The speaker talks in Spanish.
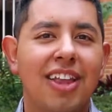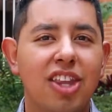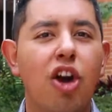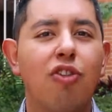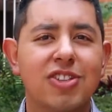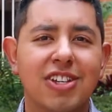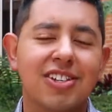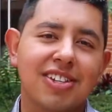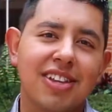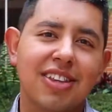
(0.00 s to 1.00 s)
de Office
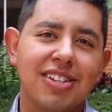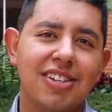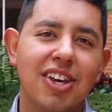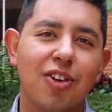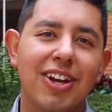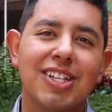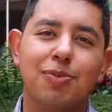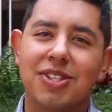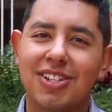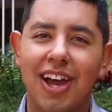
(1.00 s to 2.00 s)
365, en
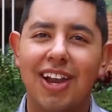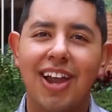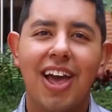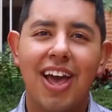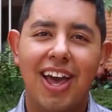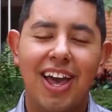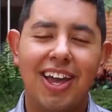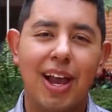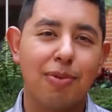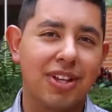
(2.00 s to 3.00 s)
especial
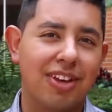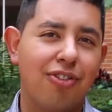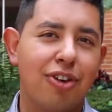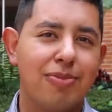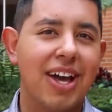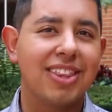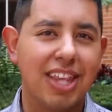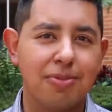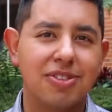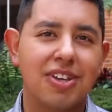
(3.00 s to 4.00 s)
eh, la plataforma de
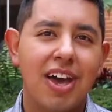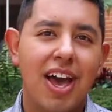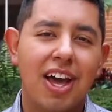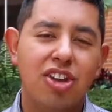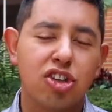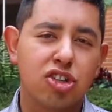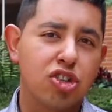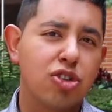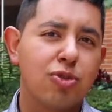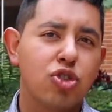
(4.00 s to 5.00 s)
Teams.
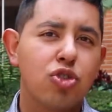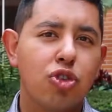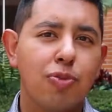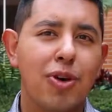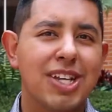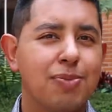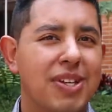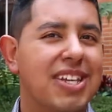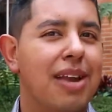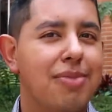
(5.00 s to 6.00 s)
Nosotros somos un grupo que
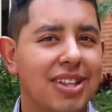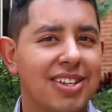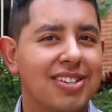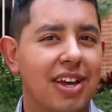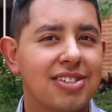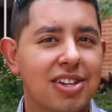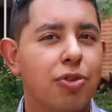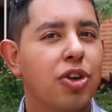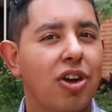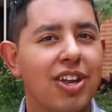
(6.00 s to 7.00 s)
espacialmente está
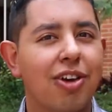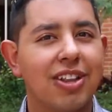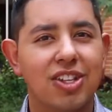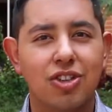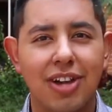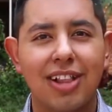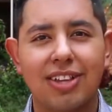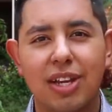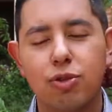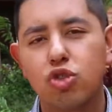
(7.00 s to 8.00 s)
distribuido a nivel nacional.
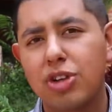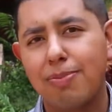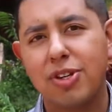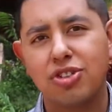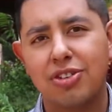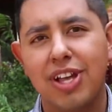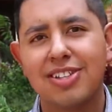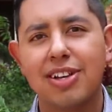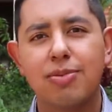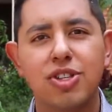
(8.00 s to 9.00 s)
Tenemos una persona
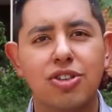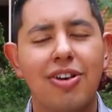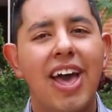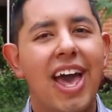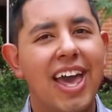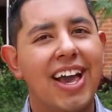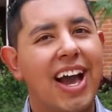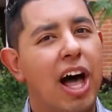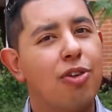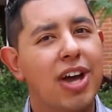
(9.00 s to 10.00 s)
de servicio en
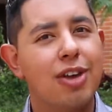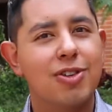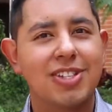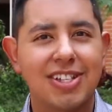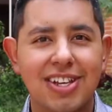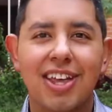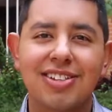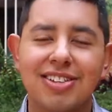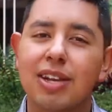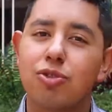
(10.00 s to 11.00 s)
cada una de nuestras
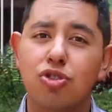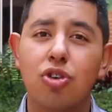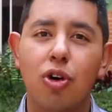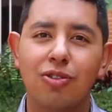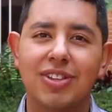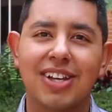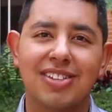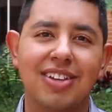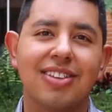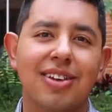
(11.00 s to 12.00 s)
sedes, tenemos un
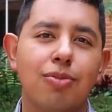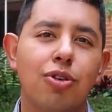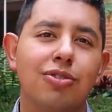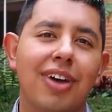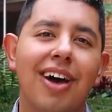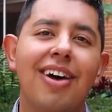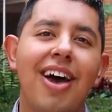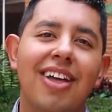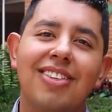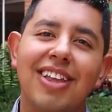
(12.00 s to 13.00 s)
contact center en Bogotá,
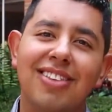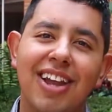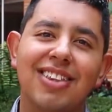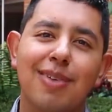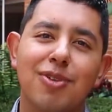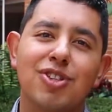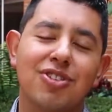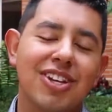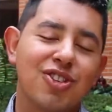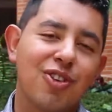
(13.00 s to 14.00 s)
de 30
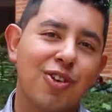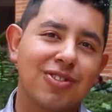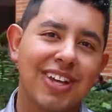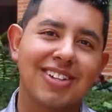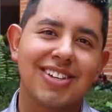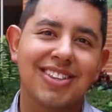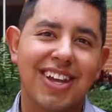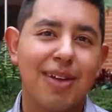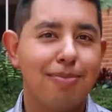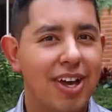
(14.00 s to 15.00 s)
personas y un contact
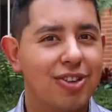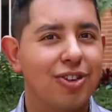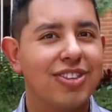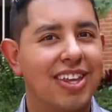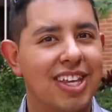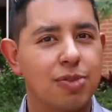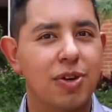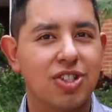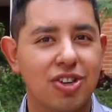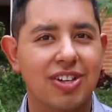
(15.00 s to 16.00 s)
center en Bello de 10
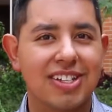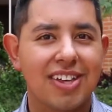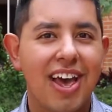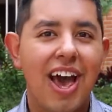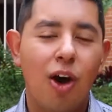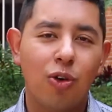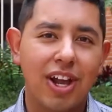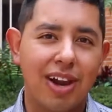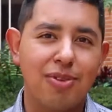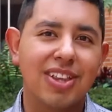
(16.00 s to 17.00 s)
personas.
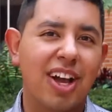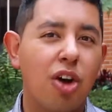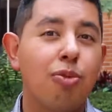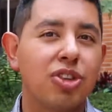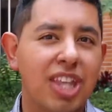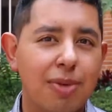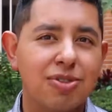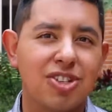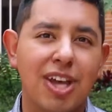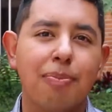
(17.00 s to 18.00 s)
Una herramienta como
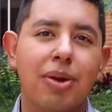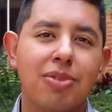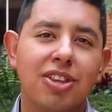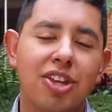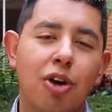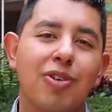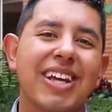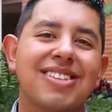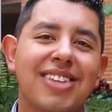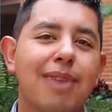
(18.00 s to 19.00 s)
Tips nos ha permitido,
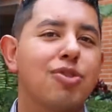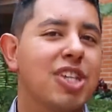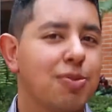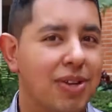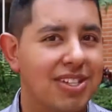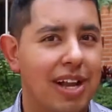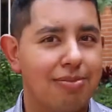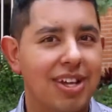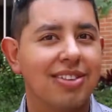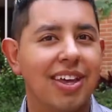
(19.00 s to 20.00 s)
aunque estemos
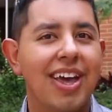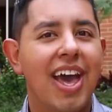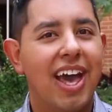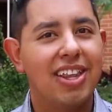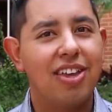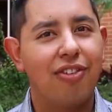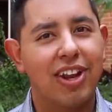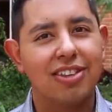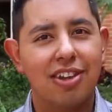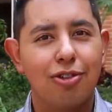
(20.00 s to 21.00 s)
espacialmente en
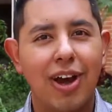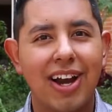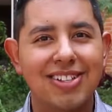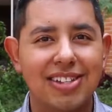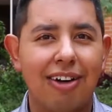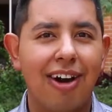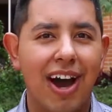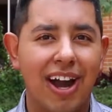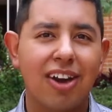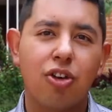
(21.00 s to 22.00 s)
diferentes lugares,
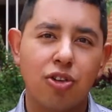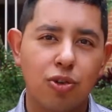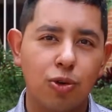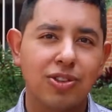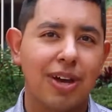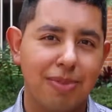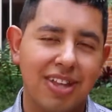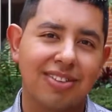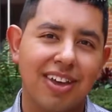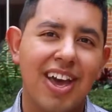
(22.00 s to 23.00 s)
trabajar
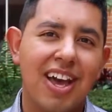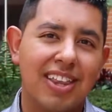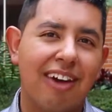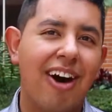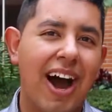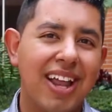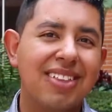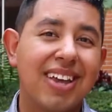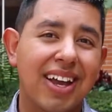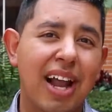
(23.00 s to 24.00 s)
conjuntamente, trabajar
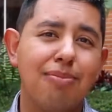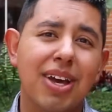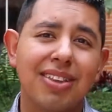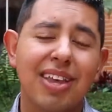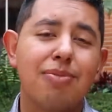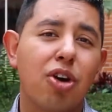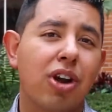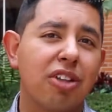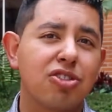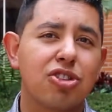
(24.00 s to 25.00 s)
integralmente y
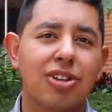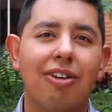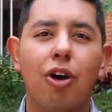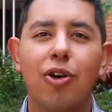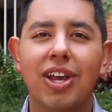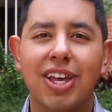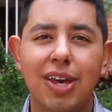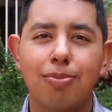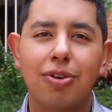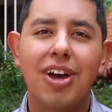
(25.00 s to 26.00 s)
mejorar nuestro trabajo en
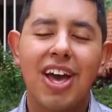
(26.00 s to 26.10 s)
equipo.